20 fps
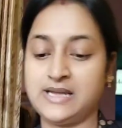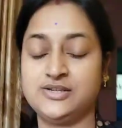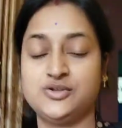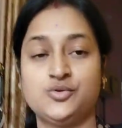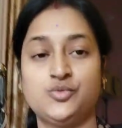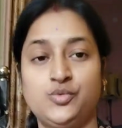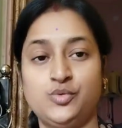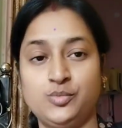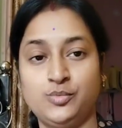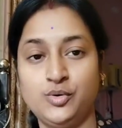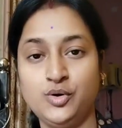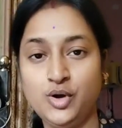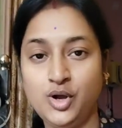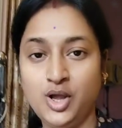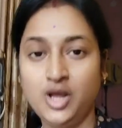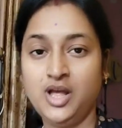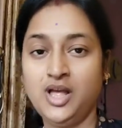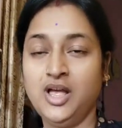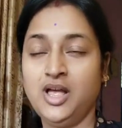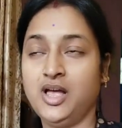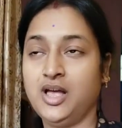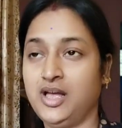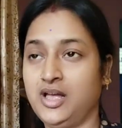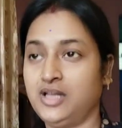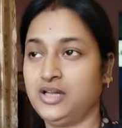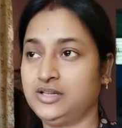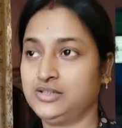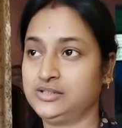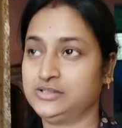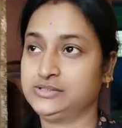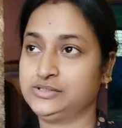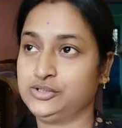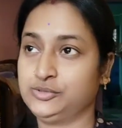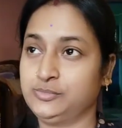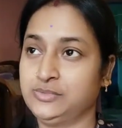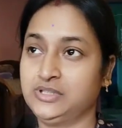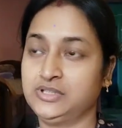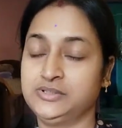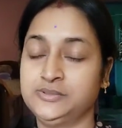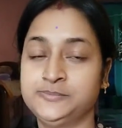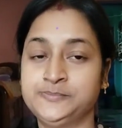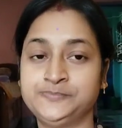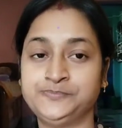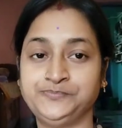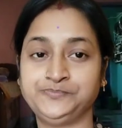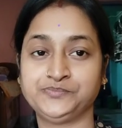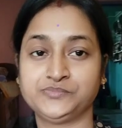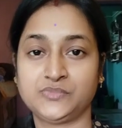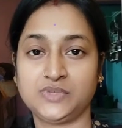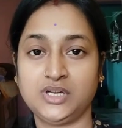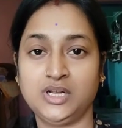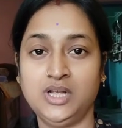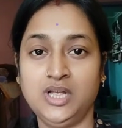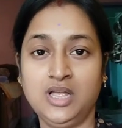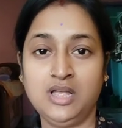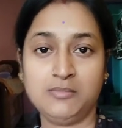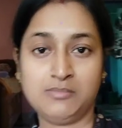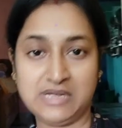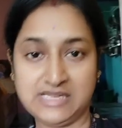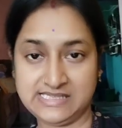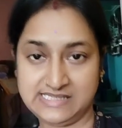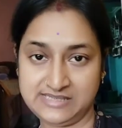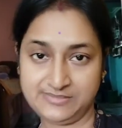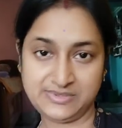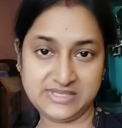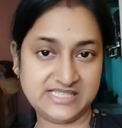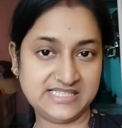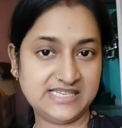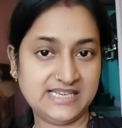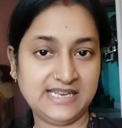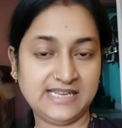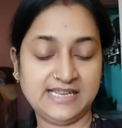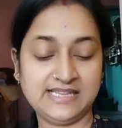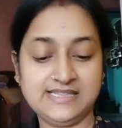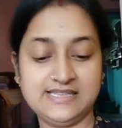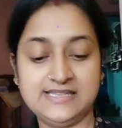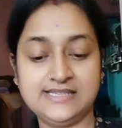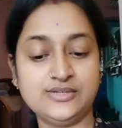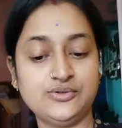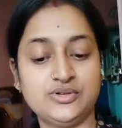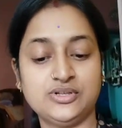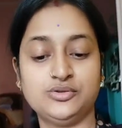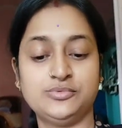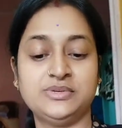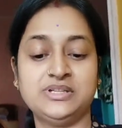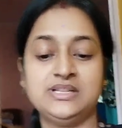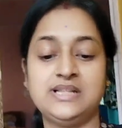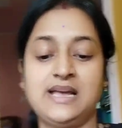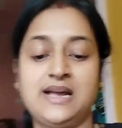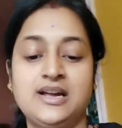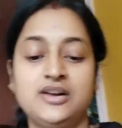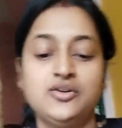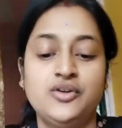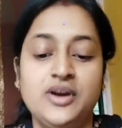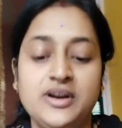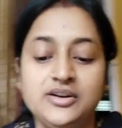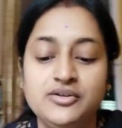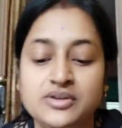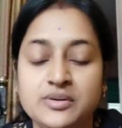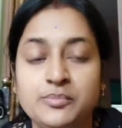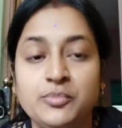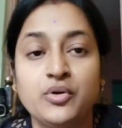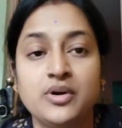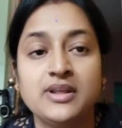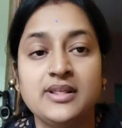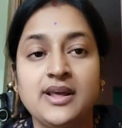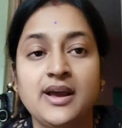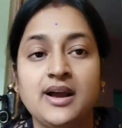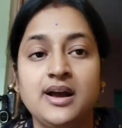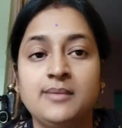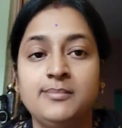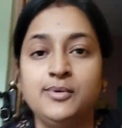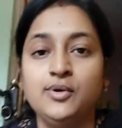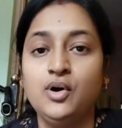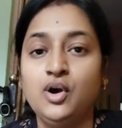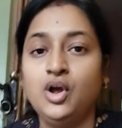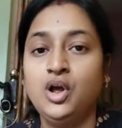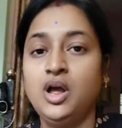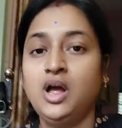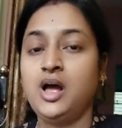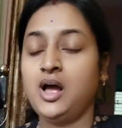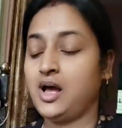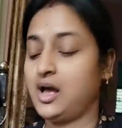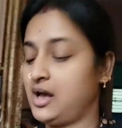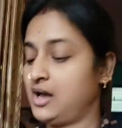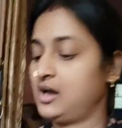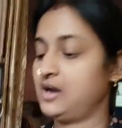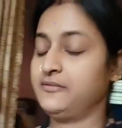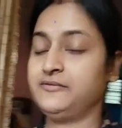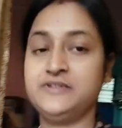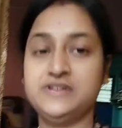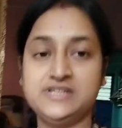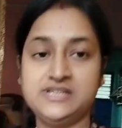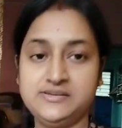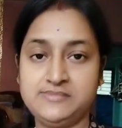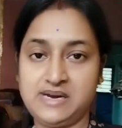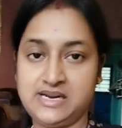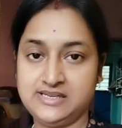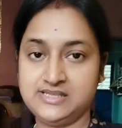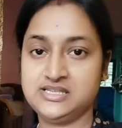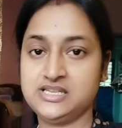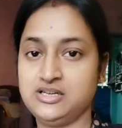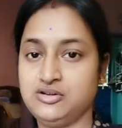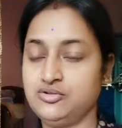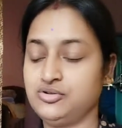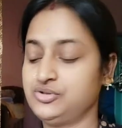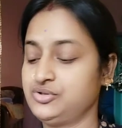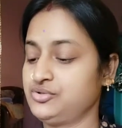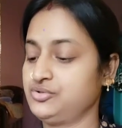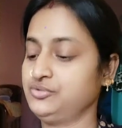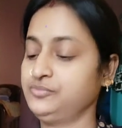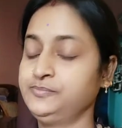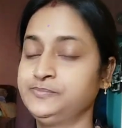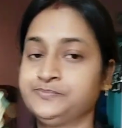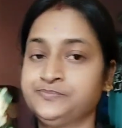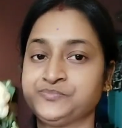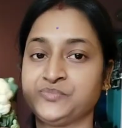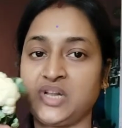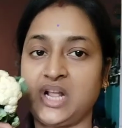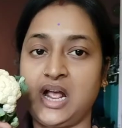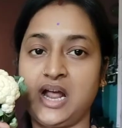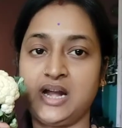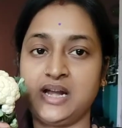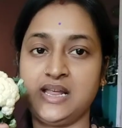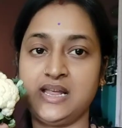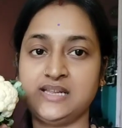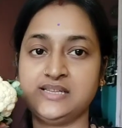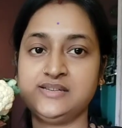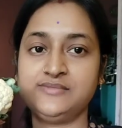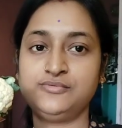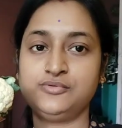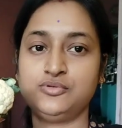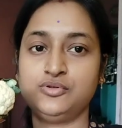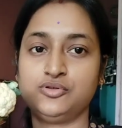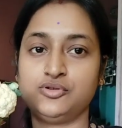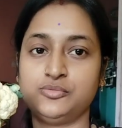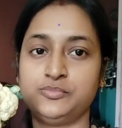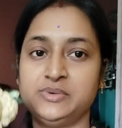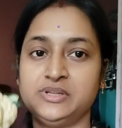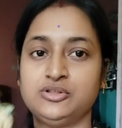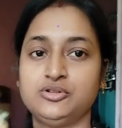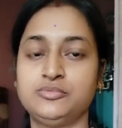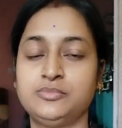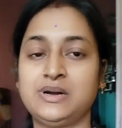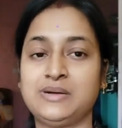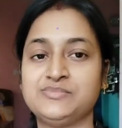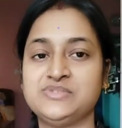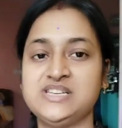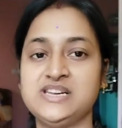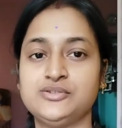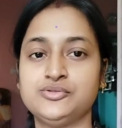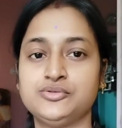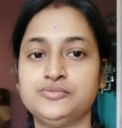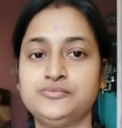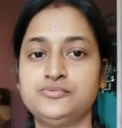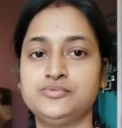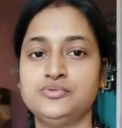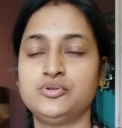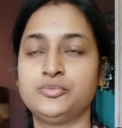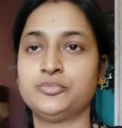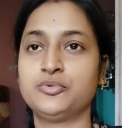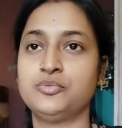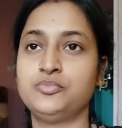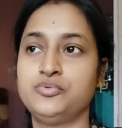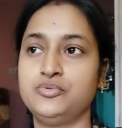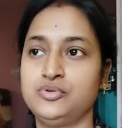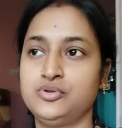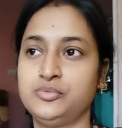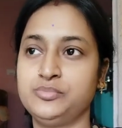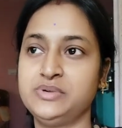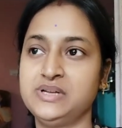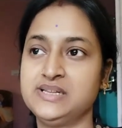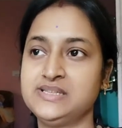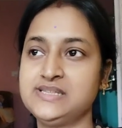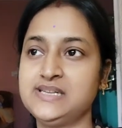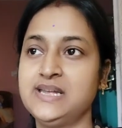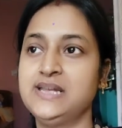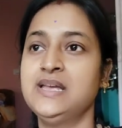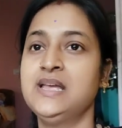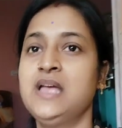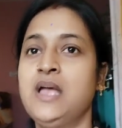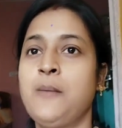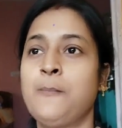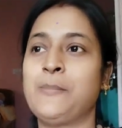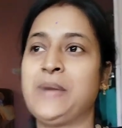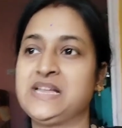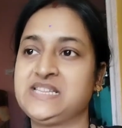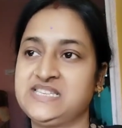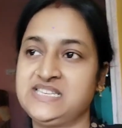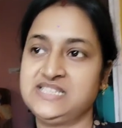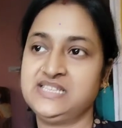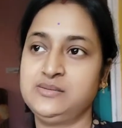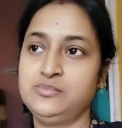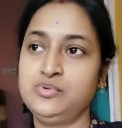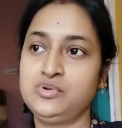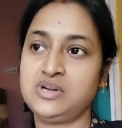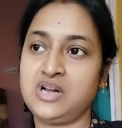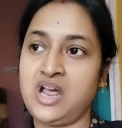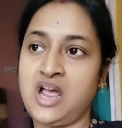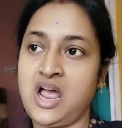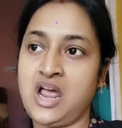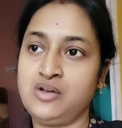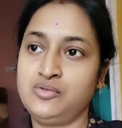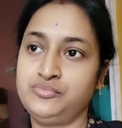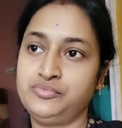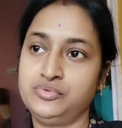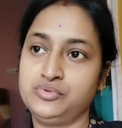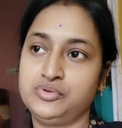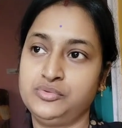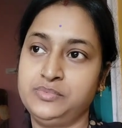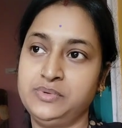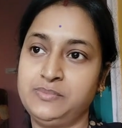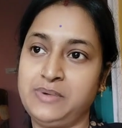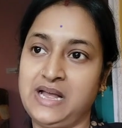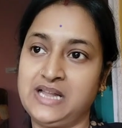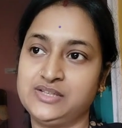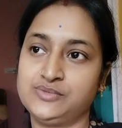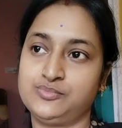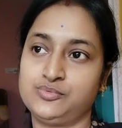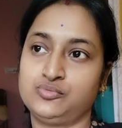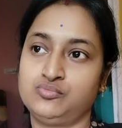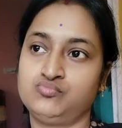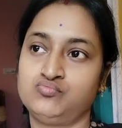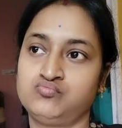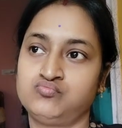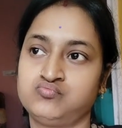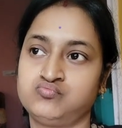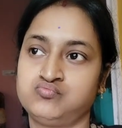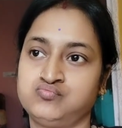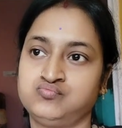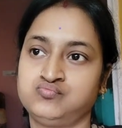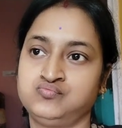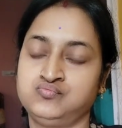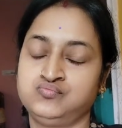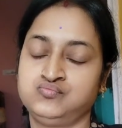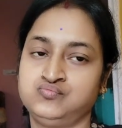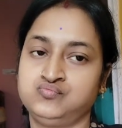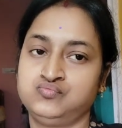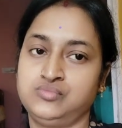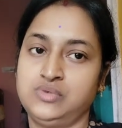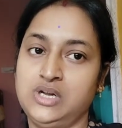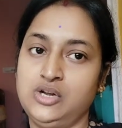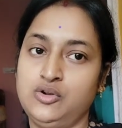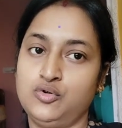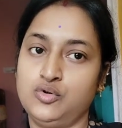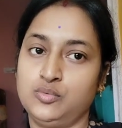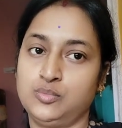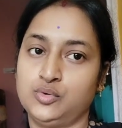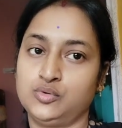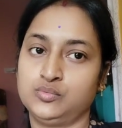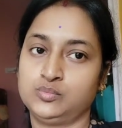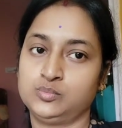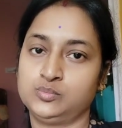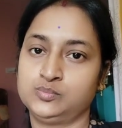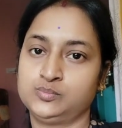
মাছ করব তোমার মাছটা ভিজিয়ে রেখে দিয়েছি ওটা তোমাদের দেখানো হয়নি ওটা পরে দেখাবো আর ফ্রিজে মাছ ছিল ওই জন্য আর এই যে ফুলকপি তো ভাবছি এটুকু ফুলকপি ফুলকপি আছে মাছে দেবো না আলু ফুলকপি ভাজবো কী করবো